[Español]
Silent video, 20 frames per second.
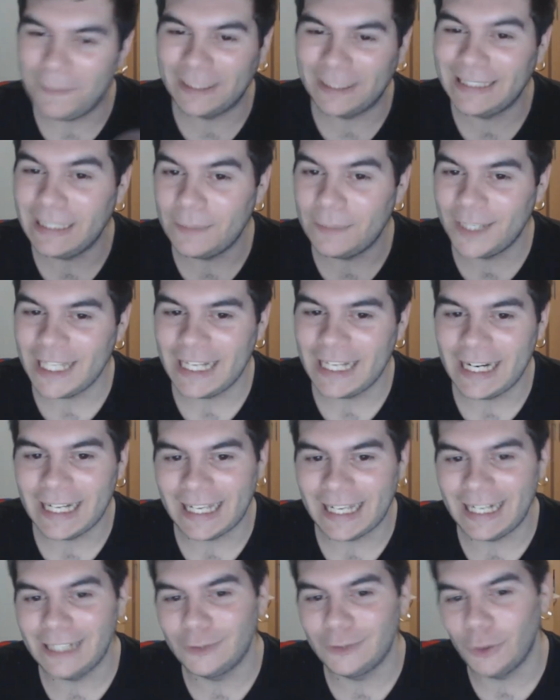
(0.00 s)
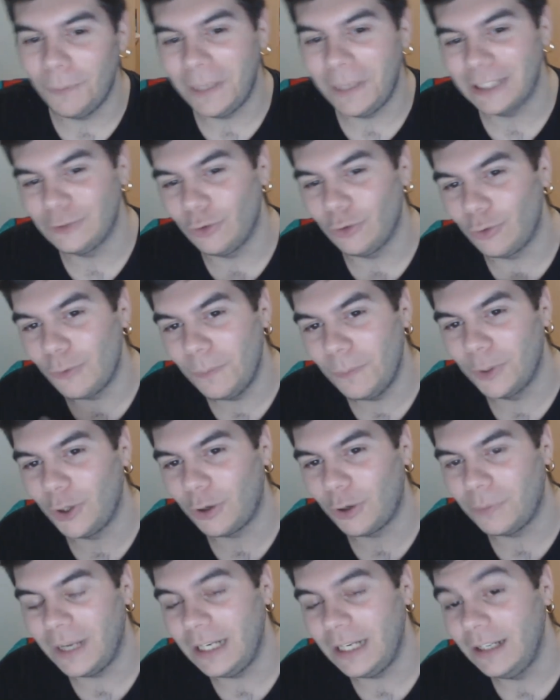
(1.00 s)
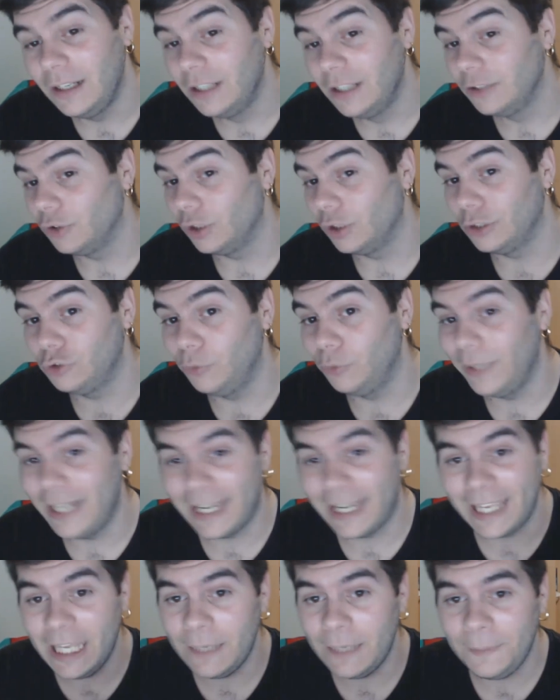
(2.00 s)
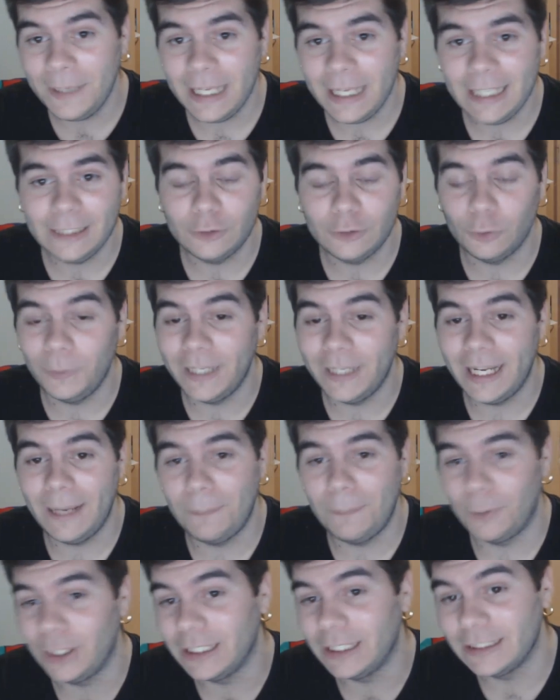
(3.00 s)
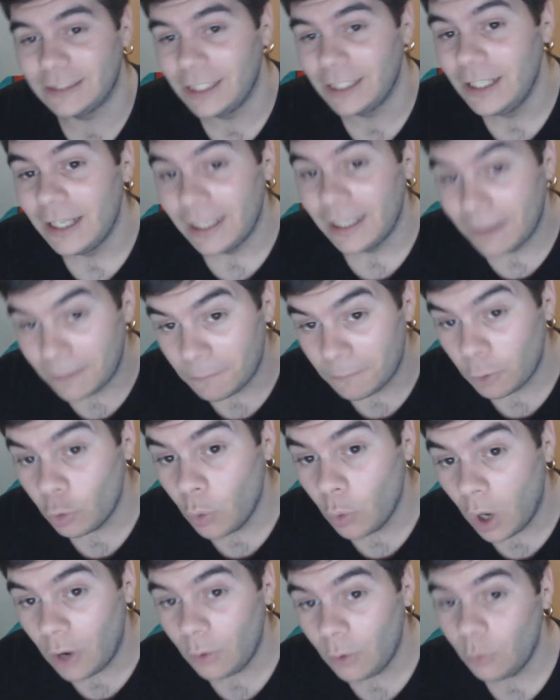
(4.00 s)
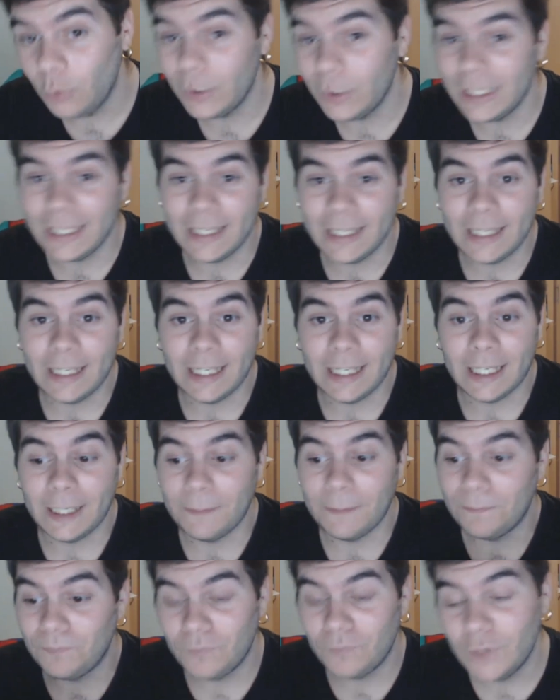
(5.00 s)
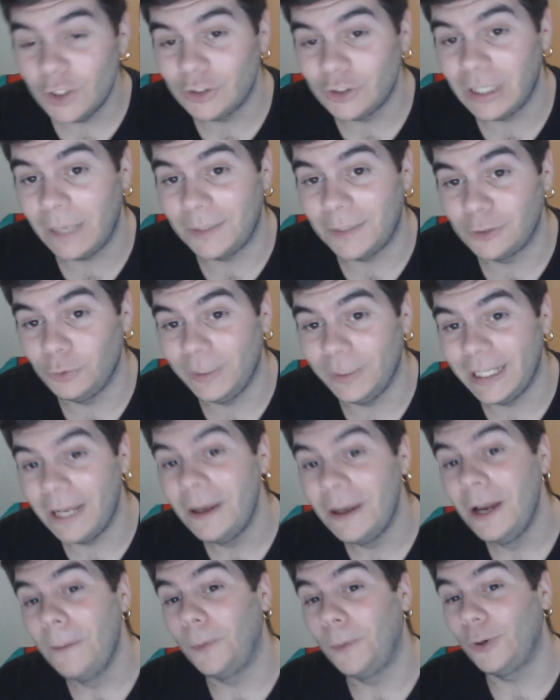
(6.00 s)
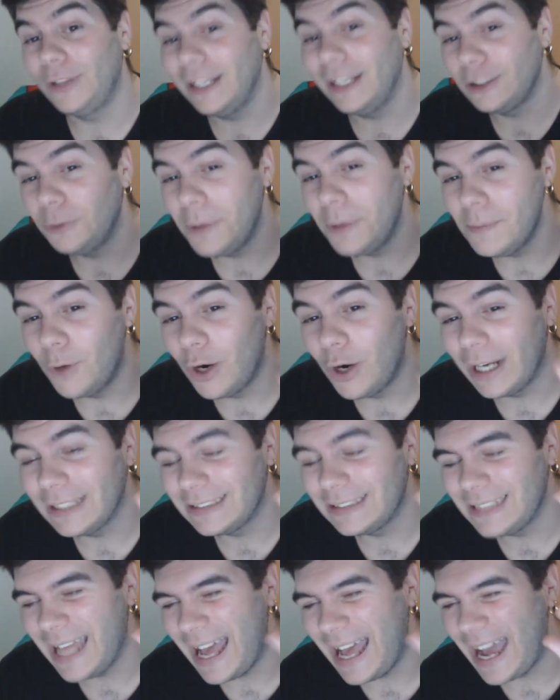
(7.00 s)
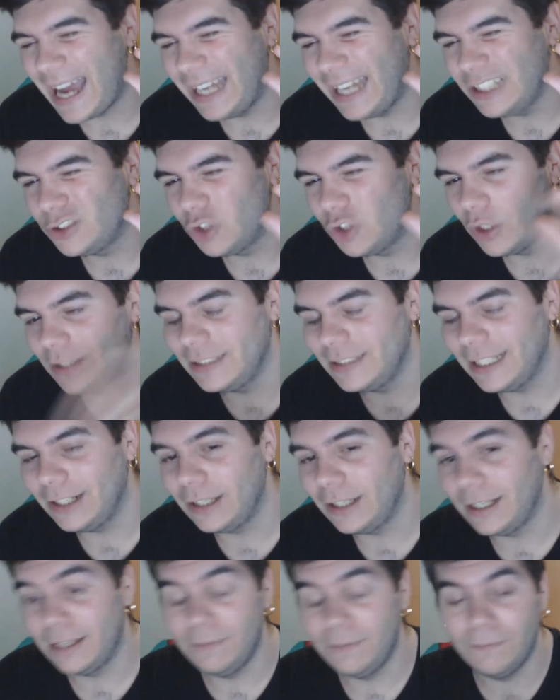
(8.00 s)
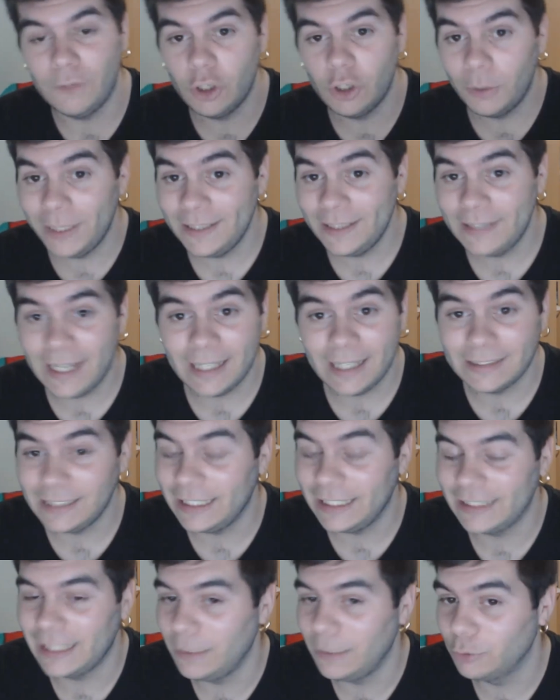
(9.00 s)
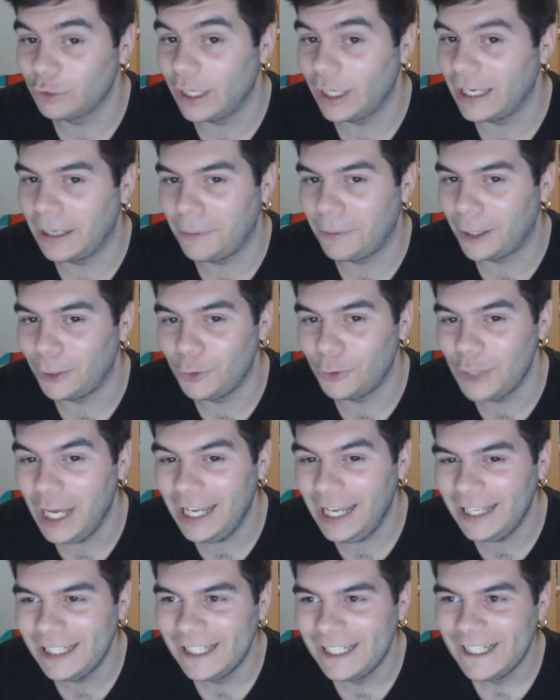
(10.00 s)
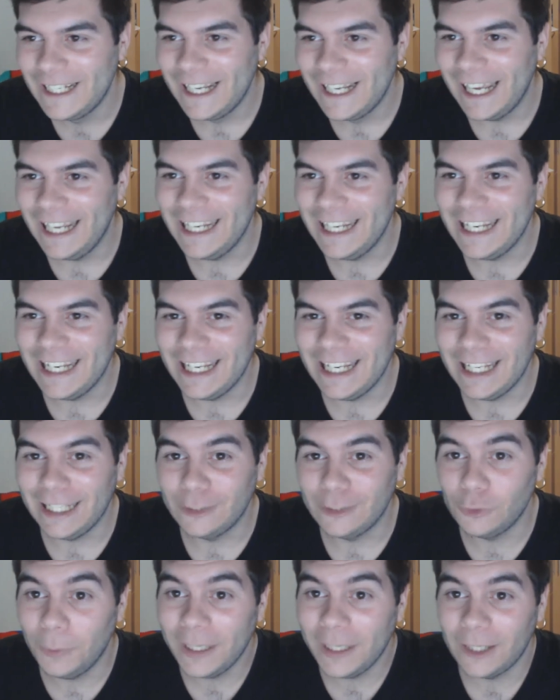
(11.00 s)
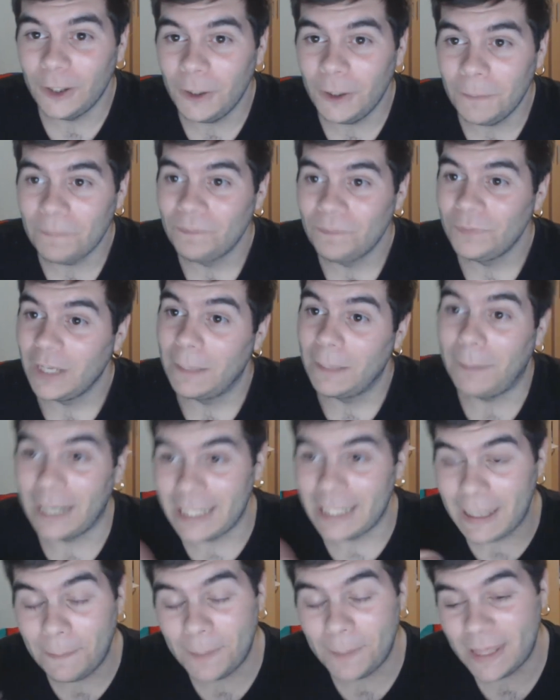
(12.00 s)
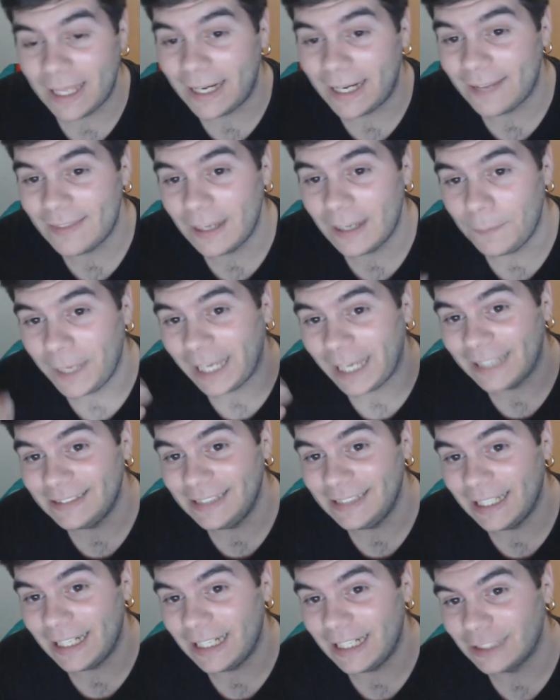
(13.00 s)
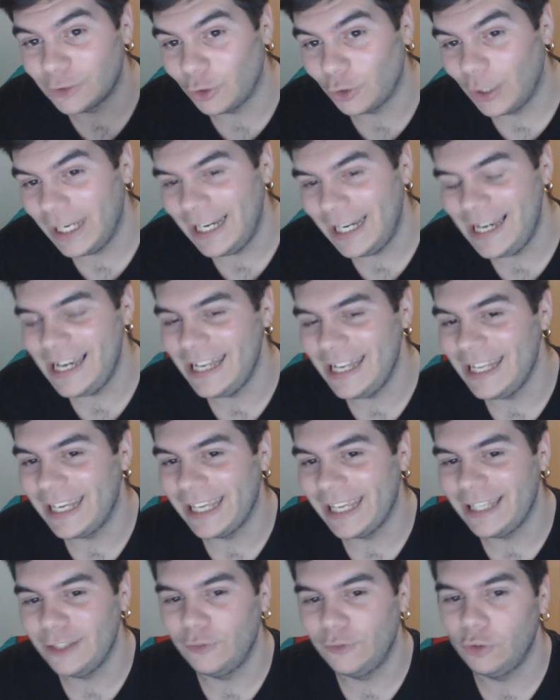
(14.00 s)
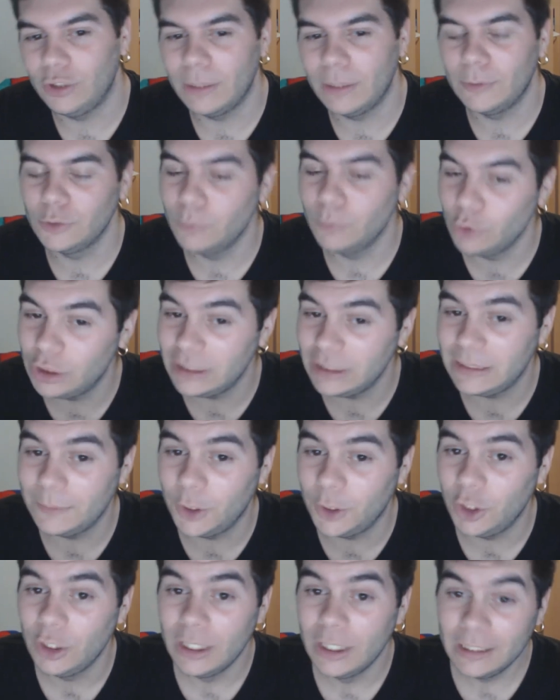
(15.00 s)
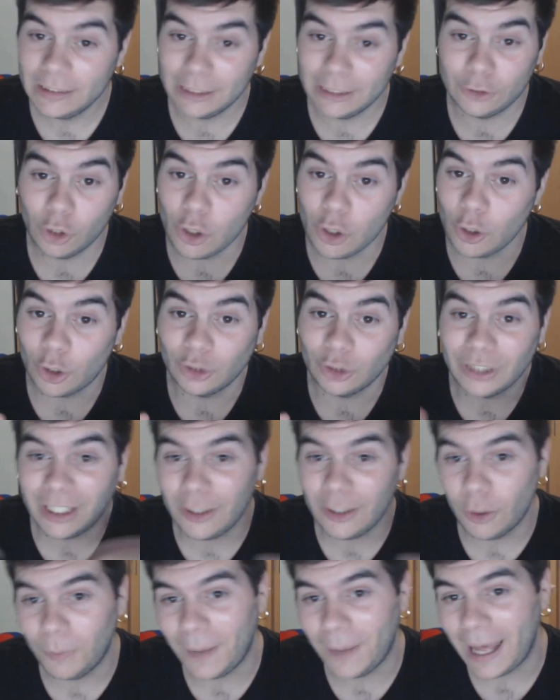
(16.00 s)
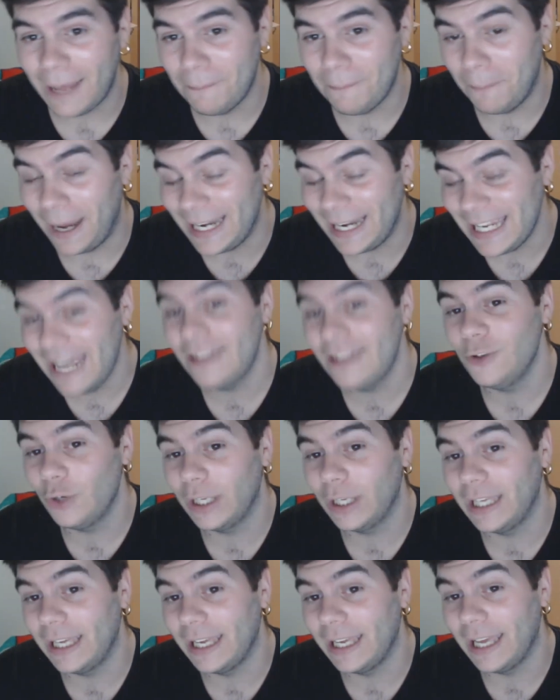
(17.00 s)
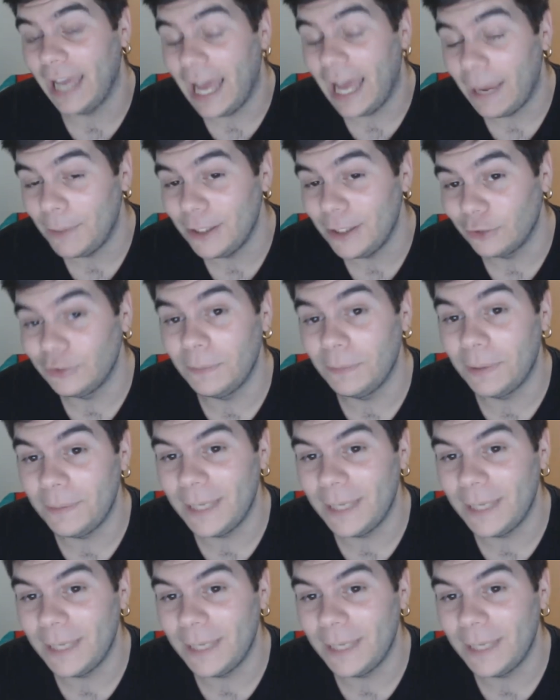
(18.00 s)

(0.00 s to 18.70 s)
y a partir de mañana el canal toma su rumbo normal donde subiré Kirby y subiré pues WoW y no sé qué más subiré. Por cierto, mi monje está a esto de ser 90, así que tenemos que grabarlo ya y subirlo para ya empezar a hacer vejez y arenas con él y que disfrutemos muchísimo de todo el contenido variado que ha habido